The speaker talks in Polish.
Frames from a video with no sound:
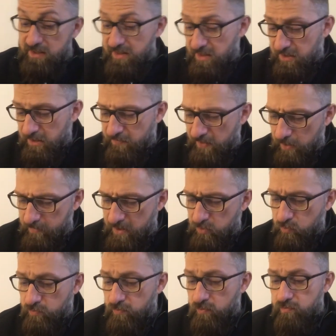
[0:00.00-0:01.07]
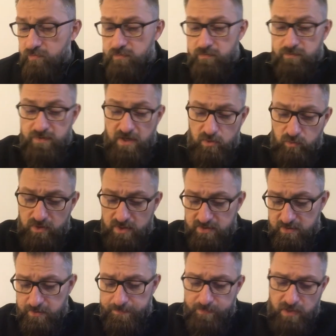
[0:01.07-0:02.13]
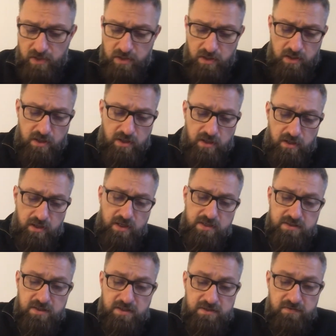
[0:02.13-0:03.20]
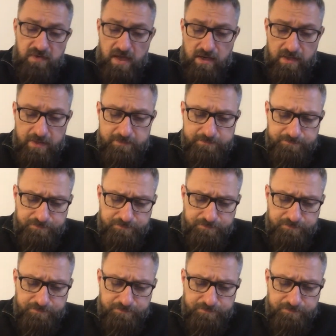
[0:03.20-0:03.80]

I takich fragmentów wielu jest, jest, jest wiele.